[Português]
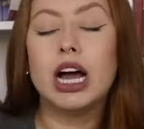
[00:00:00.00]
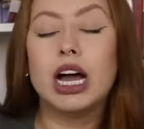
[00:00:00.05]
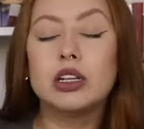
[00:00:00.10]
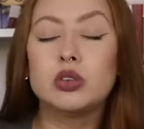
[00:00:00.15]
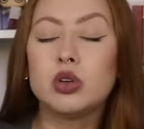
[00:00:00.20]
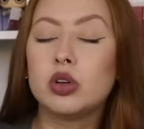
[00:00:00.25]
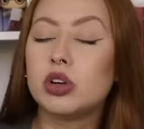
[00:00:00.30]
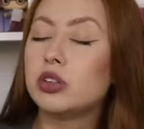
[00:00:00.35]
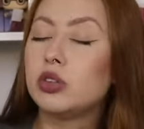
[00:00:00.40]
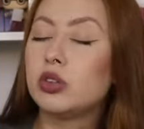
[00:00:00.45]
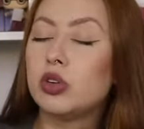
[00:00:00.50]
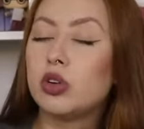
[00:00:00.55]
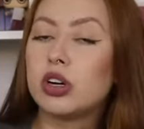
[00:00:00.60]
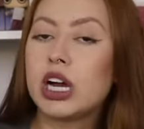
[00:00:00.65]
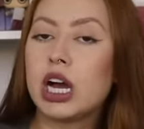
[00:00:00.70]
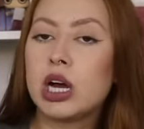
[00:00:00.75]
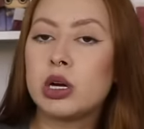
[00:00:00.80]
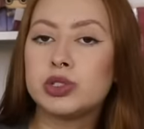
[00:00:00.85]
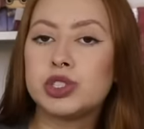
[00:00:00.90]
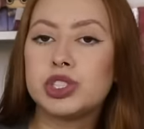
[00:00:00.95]
A dona do
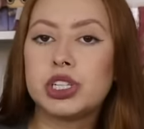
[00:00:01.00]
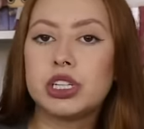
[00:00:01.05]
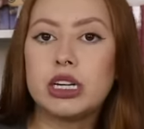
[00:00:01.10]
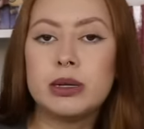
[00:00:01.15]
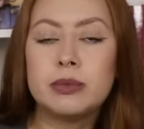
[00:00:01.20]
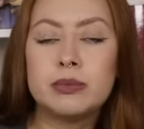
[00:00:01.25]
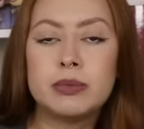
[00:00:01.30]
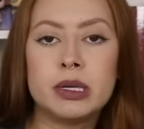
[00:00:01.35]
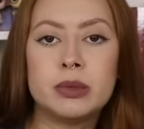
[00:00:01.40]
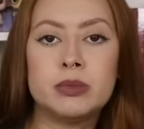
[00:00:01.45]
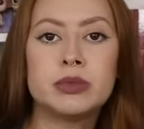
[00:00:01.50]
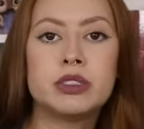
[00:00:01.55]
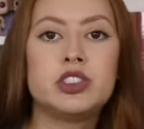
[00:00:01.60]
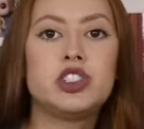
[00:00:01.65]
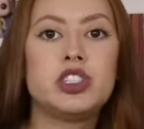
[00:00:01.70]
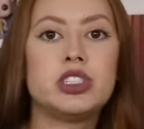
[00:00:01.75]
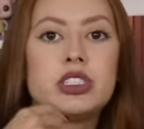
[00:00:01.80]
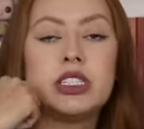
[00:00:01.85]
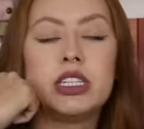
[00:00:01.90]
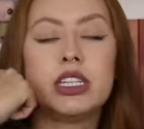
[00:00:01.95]
local, Shirley Mims,
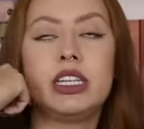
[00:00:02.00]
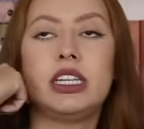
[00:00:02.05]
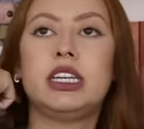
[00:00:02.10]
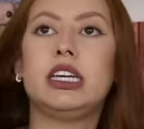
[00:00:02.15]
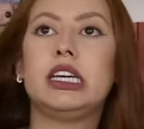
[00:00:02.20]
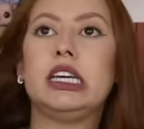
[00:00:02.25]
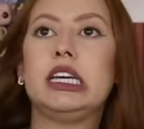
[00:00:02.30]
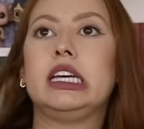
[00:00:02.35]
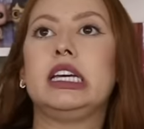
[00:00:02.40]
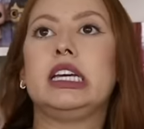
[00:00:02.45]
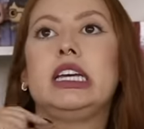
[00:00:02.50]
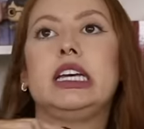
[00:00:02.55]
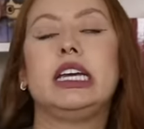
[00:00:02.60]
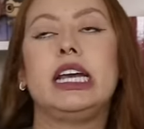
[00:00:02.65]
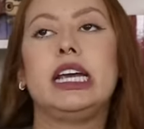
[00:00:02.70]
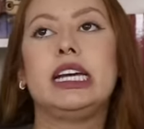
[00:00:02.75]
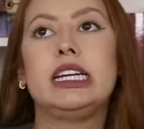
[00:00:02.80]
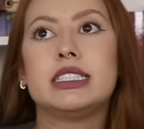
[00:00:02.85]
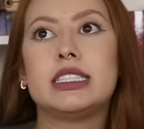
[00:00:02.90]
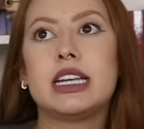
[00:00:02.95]
disse que
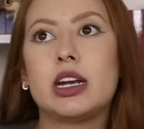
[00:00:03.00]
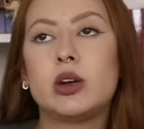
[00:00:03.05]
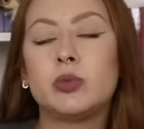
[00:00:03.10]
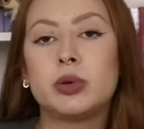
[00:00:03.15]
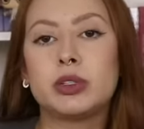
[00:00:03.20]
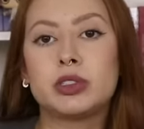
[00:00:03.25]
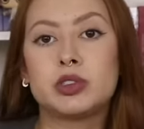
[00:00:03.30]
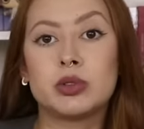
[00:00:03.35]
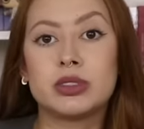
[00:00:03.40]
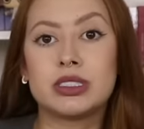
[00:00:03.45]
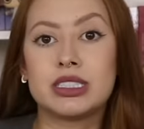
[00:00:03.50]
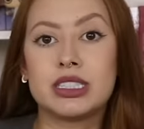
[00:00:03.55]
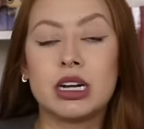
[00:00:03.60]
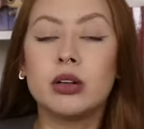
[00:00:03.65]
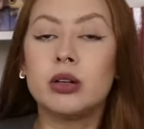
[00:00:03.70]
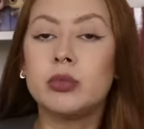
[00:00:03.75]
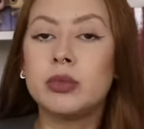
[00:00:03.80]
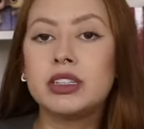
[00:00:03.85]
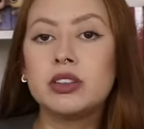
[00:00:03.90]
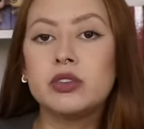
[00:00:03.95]
eles eram pessoas
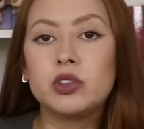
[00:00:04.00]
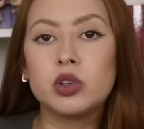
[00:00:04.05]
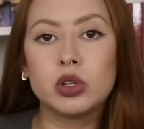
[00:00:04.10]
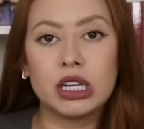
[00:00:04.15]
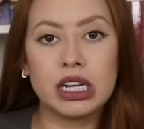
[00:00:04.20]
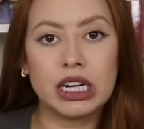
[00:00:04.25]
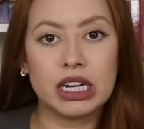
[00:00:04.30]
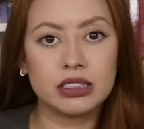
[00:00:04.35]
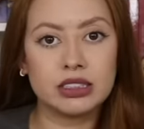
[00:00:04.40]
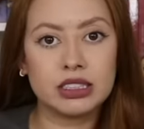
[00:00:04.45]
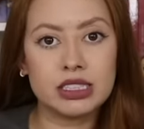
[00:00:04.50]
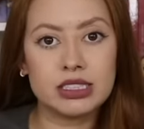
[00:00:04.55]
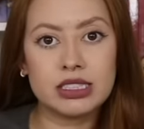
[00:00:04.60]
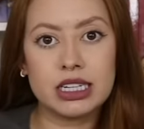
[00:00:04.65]
extremamente violentas,